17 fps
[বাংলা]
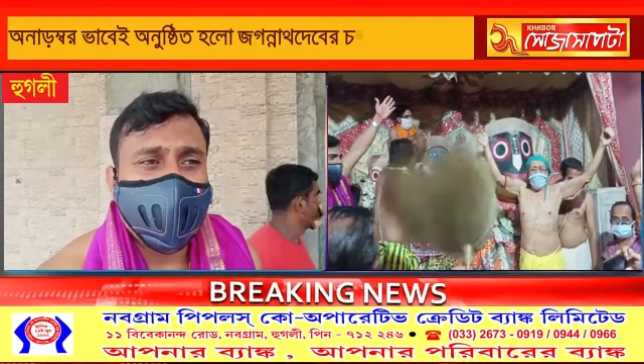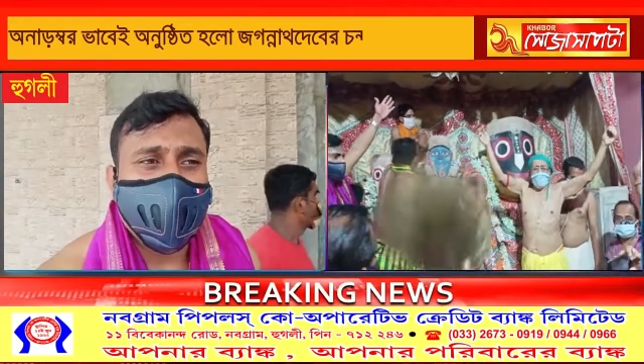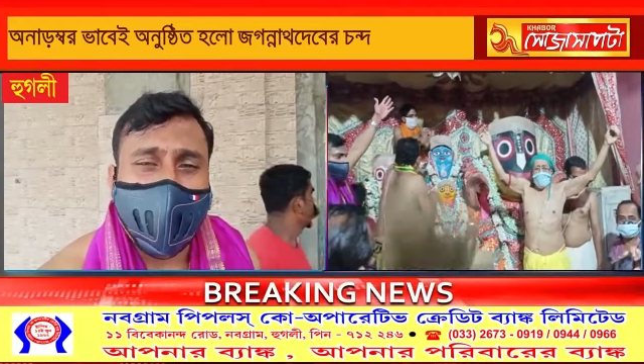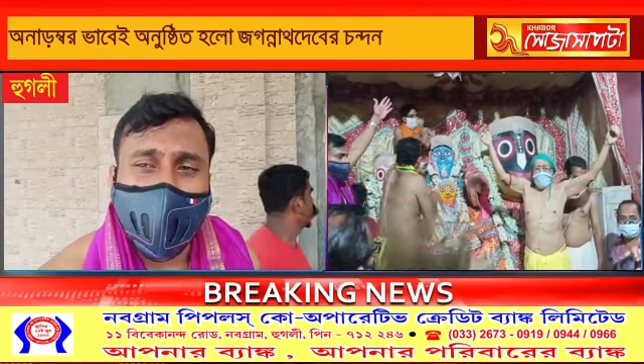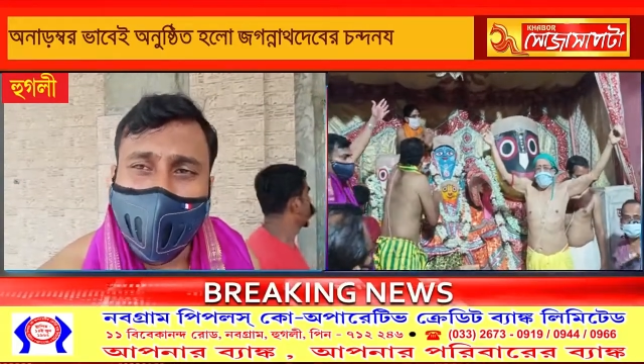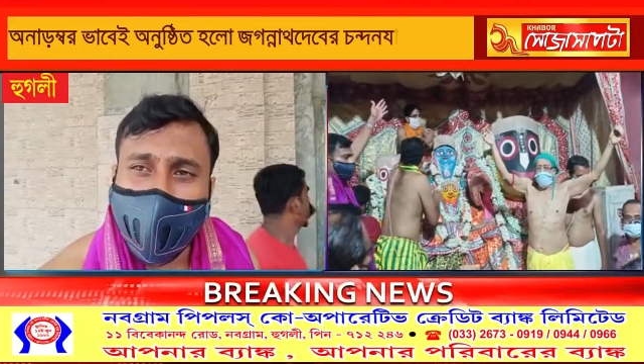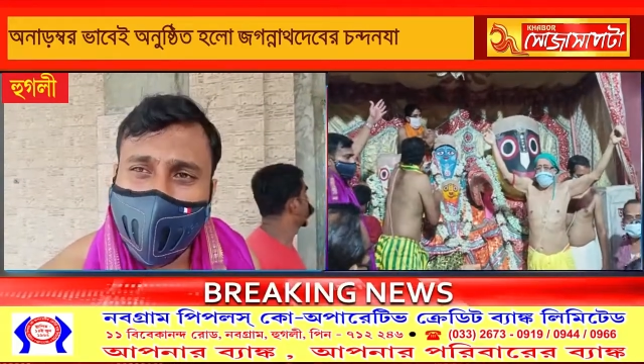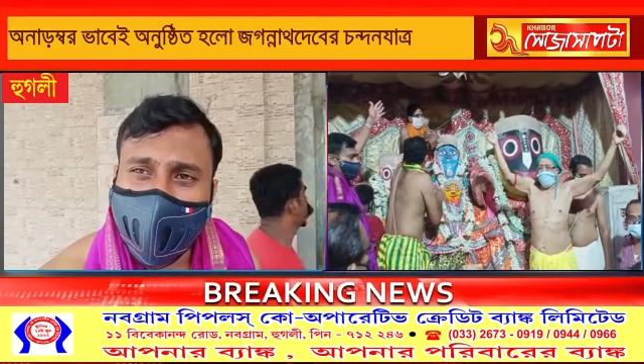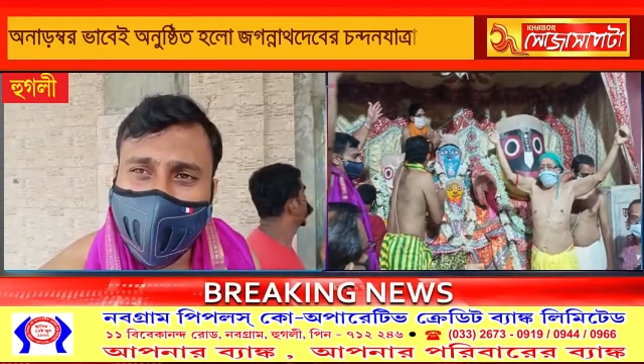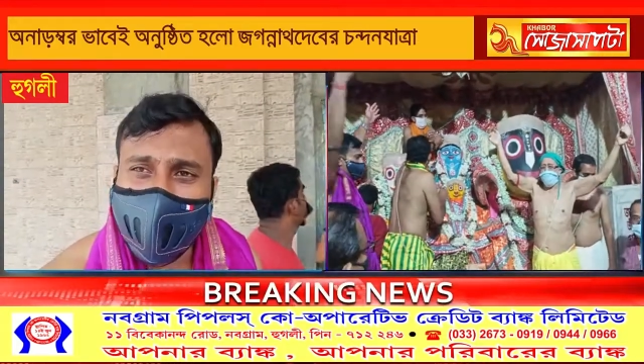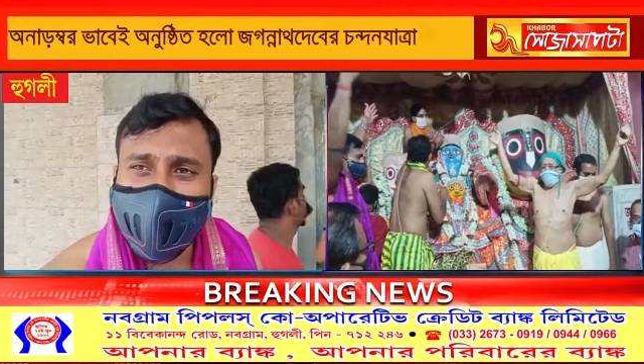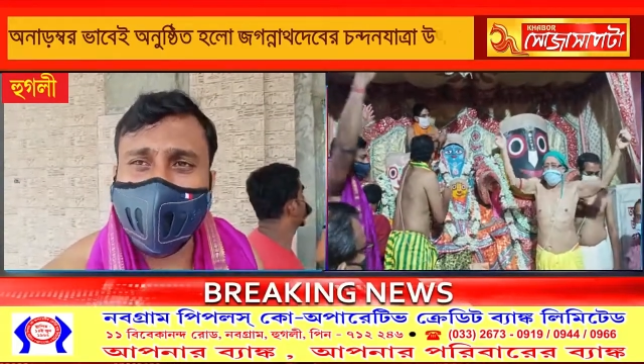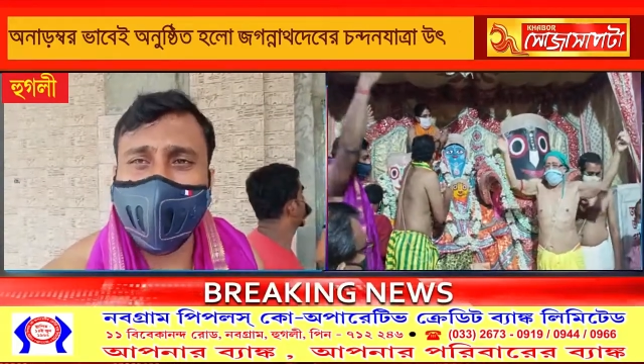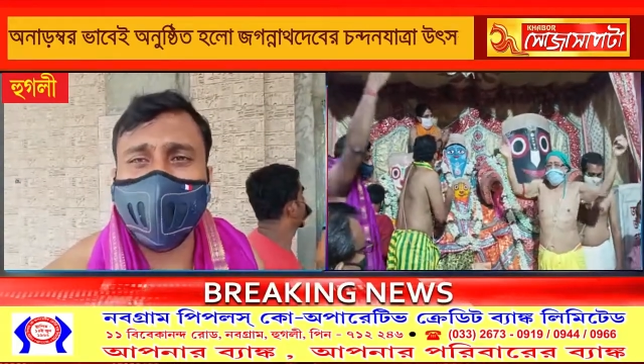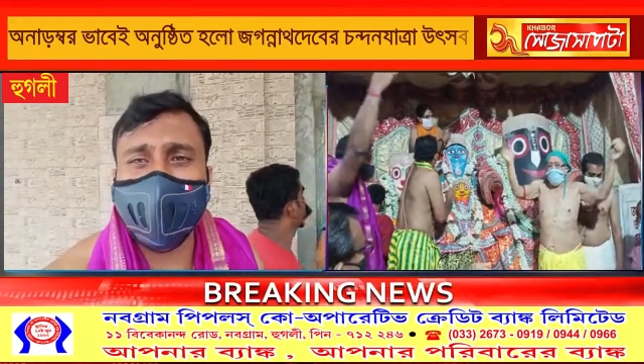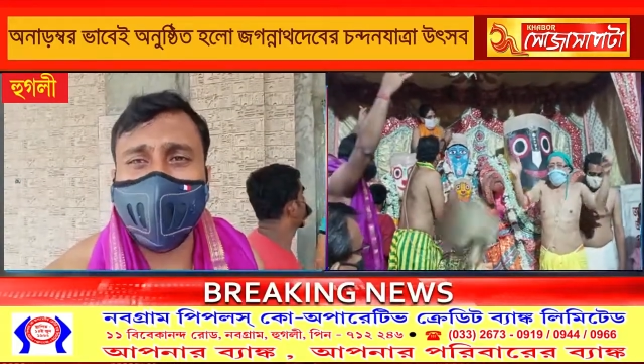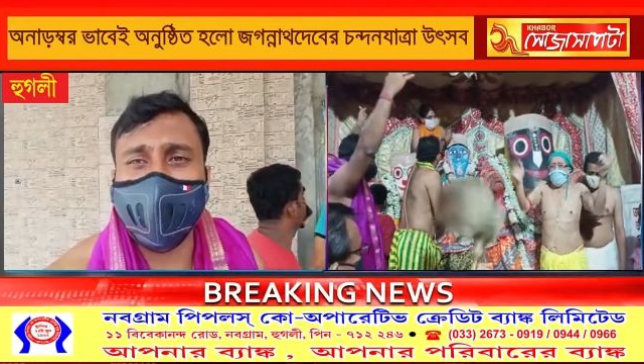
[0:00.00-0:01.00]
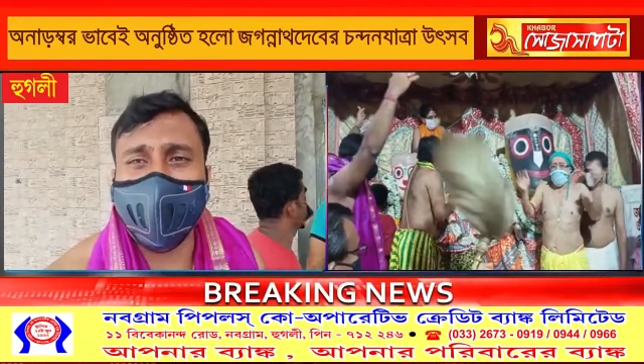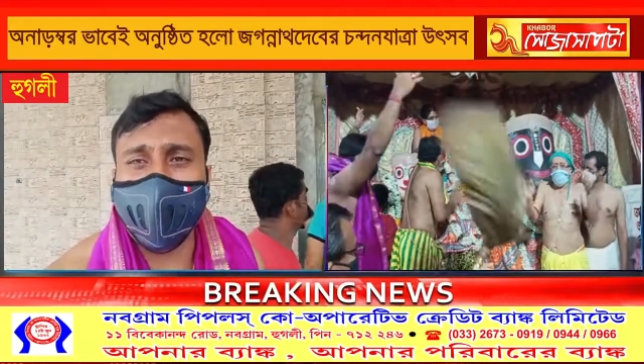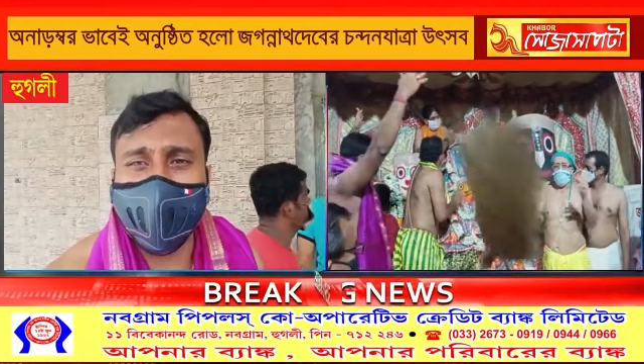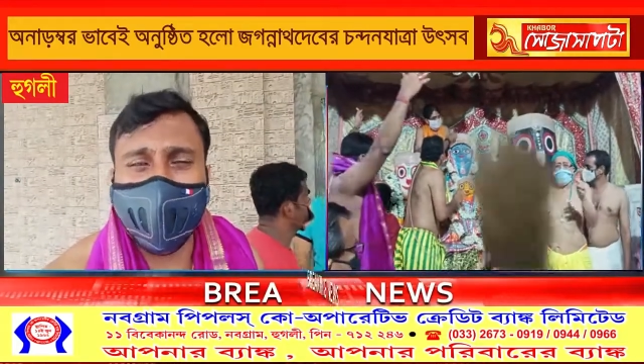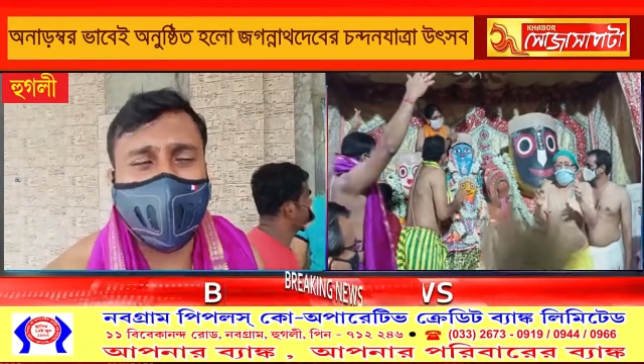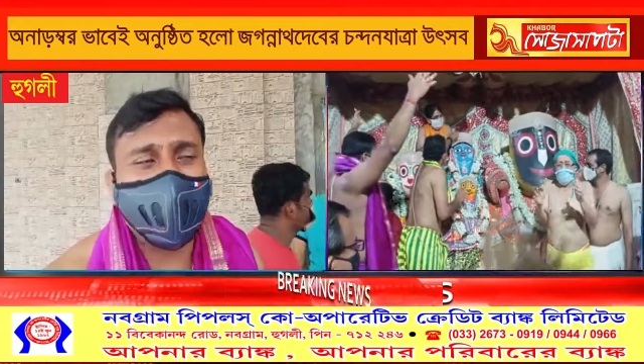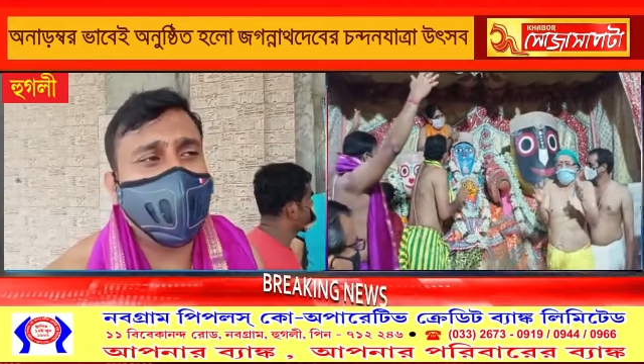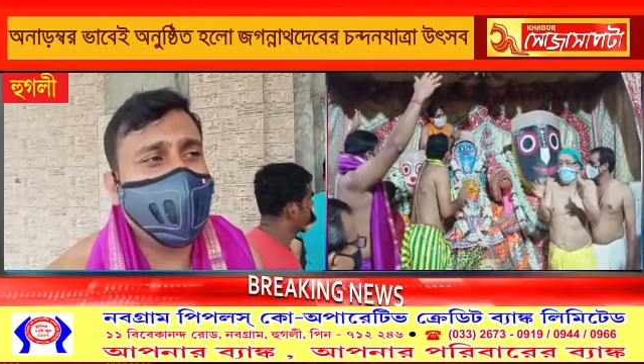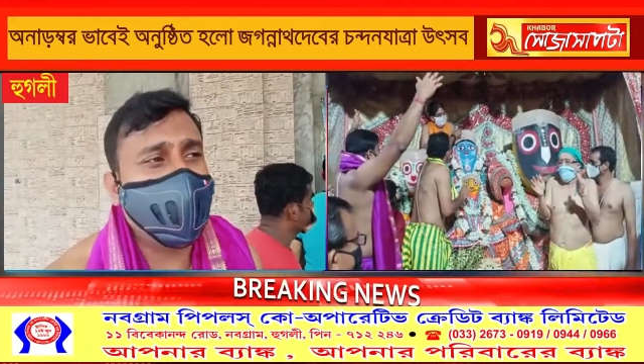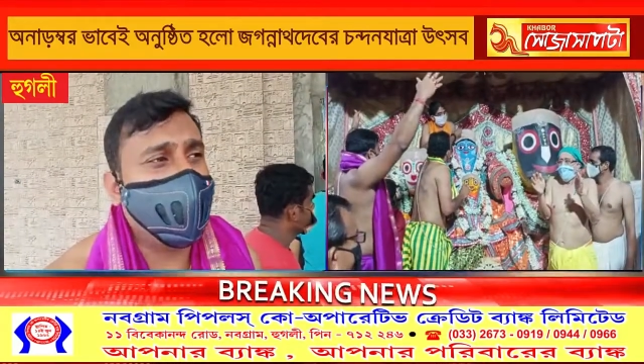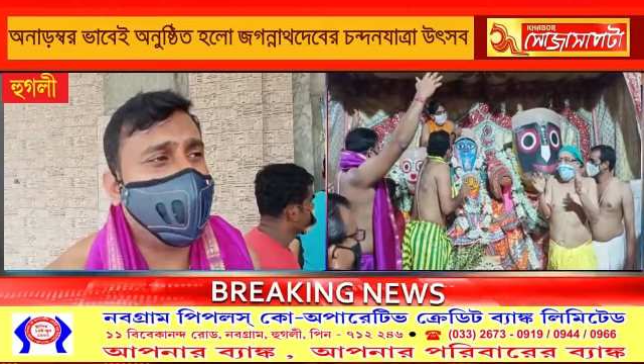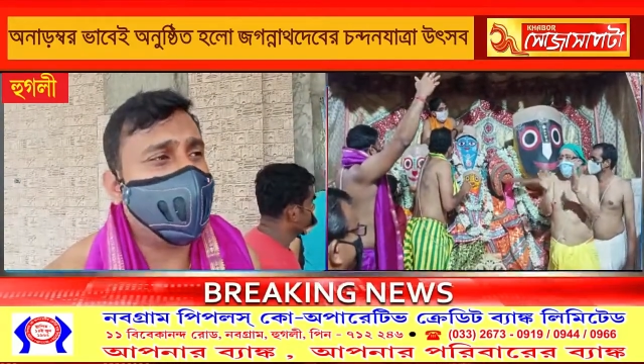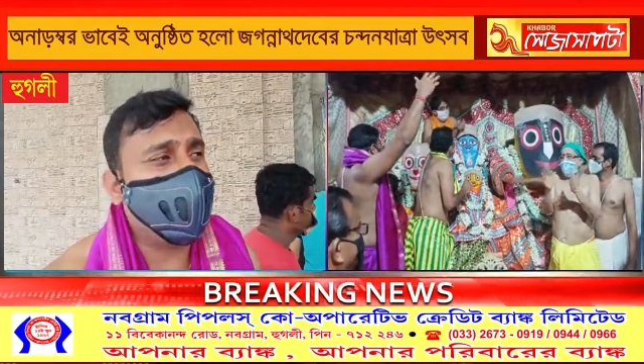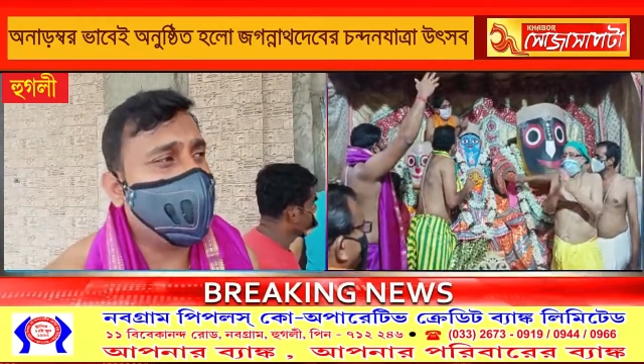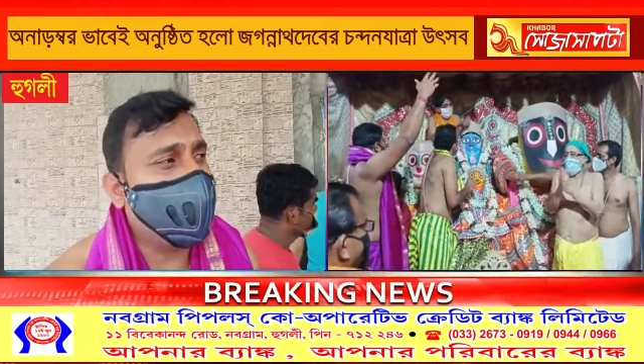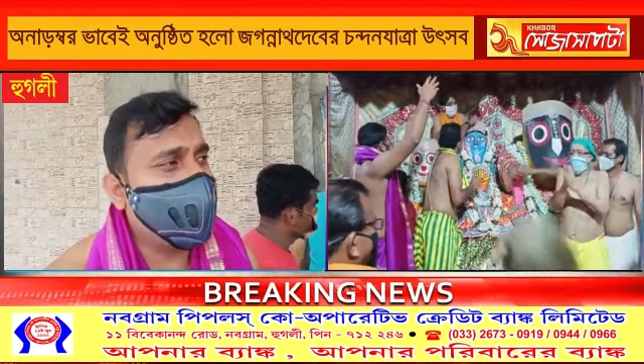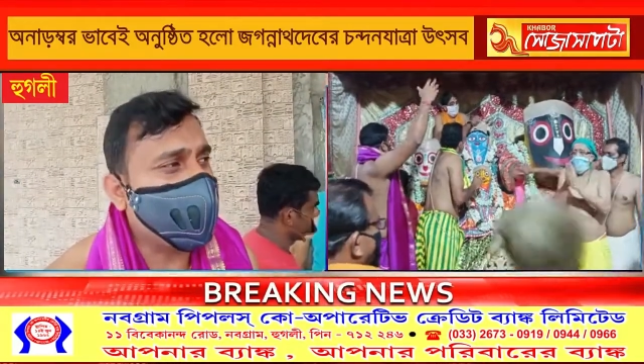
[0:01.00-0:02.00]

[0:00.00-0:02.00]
তো আজ হচ্ছে আমাদের অক্ষয় তৃতীয়া আজকে